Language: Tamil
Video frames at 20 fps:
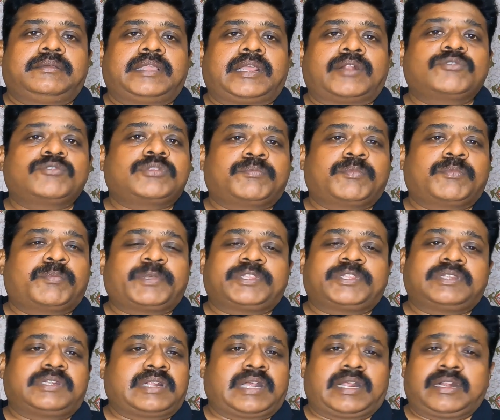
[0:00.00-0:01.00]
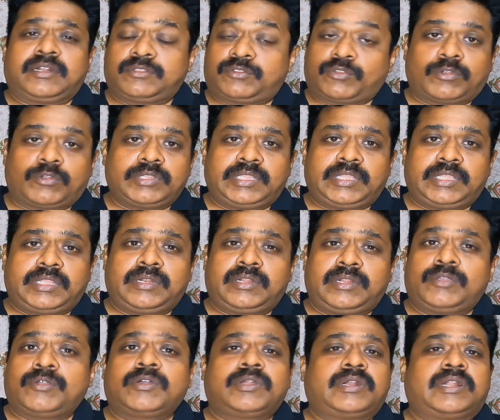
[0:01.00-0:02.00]
இரநூத்தி முப்பத்தி நாலு
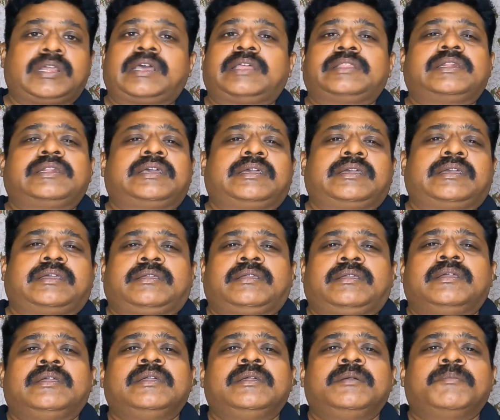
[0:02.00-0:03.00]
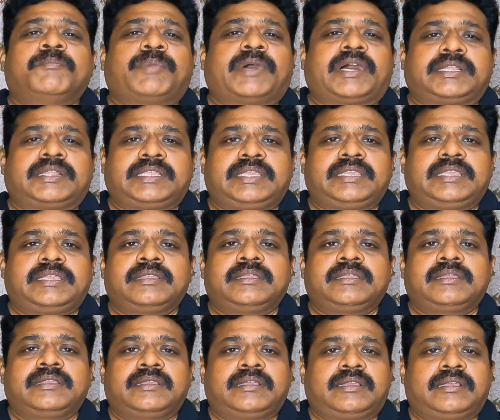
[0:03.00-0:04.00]
தொகுதியிலையோ இல்லை அதில் பாதி
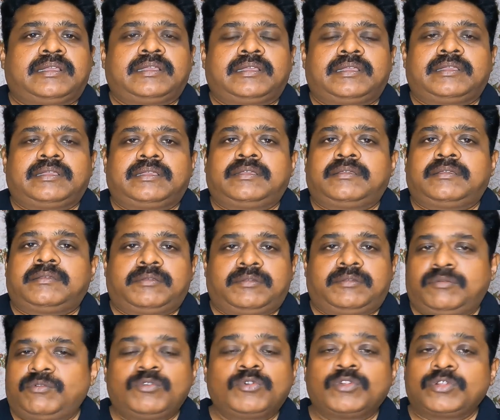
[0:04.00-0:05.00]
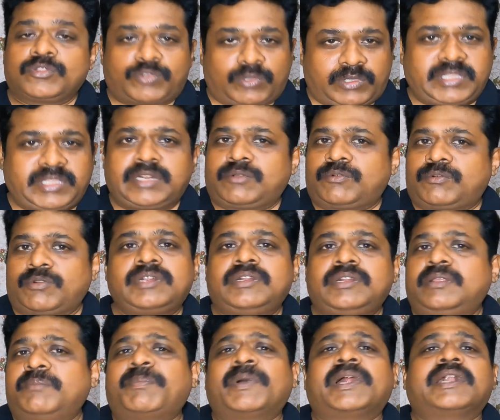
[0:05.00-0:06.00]
நூறு தொகுதியில் கூட
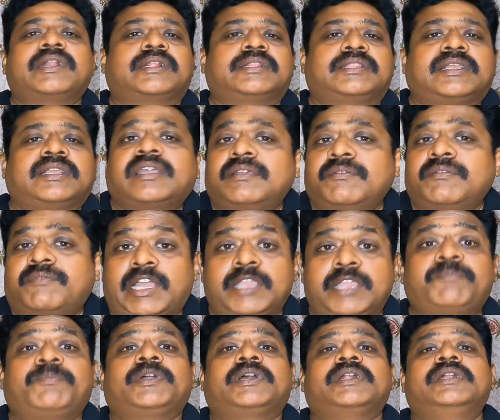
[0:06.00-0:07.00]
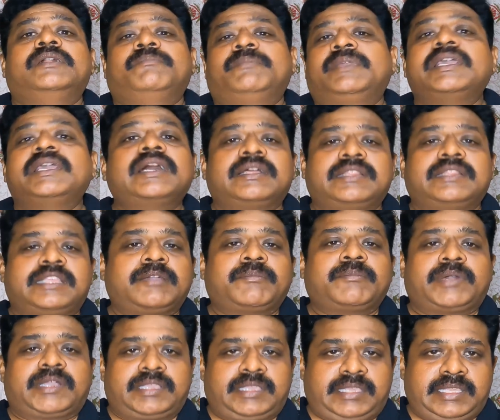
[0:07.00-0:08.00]
நிப்பாட்டுறதுக்கு வாய்ப்புகள் மிக
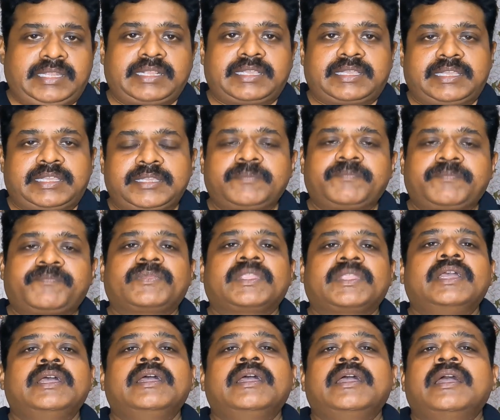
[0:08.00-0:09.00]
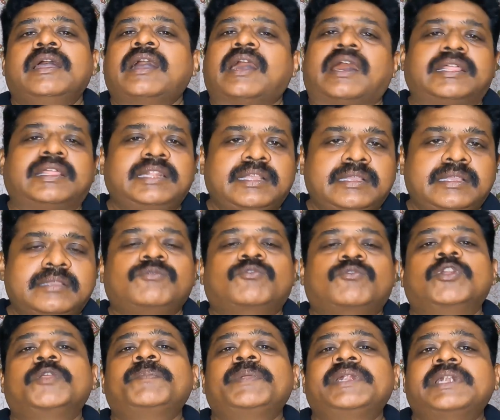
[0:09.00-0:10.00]
அதிகமாக இருக்குது அதில்
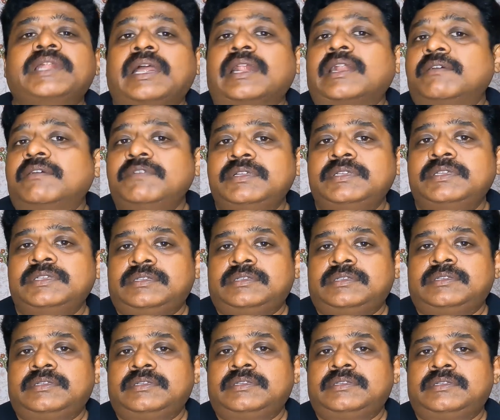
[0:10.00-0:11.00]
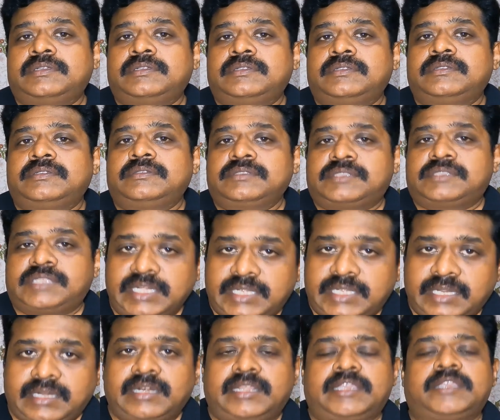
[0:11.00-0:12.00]
குறிப்பிட்ட அளவு
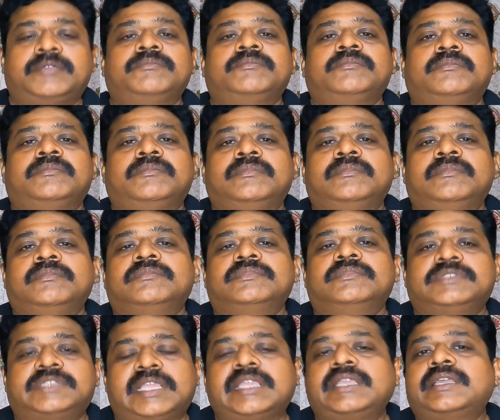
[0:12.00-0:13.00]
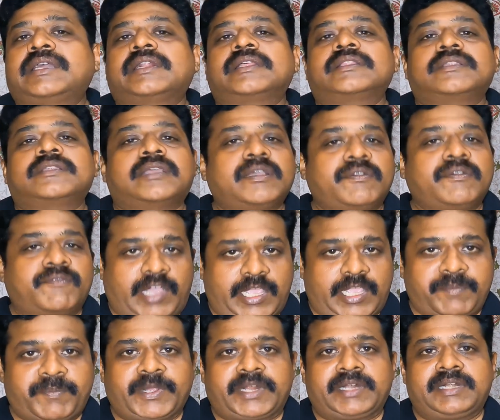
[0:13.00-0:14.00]
சீட்டுகளையும் ஜெயிக்கிறதுக்கு
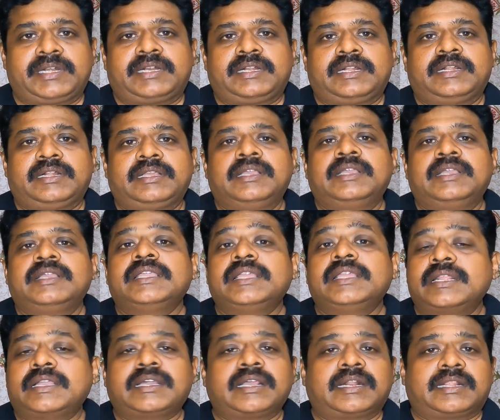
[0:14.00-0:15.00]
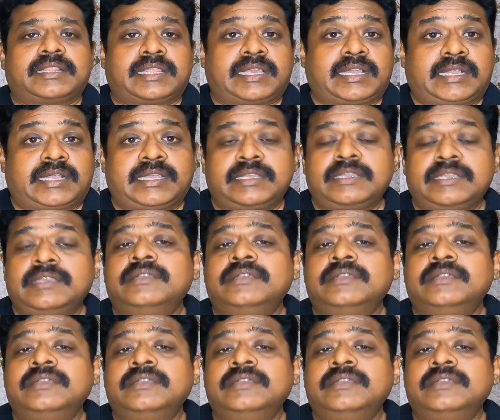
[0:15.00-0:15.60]
வாய்ப்புகள் இருக்கிறதாக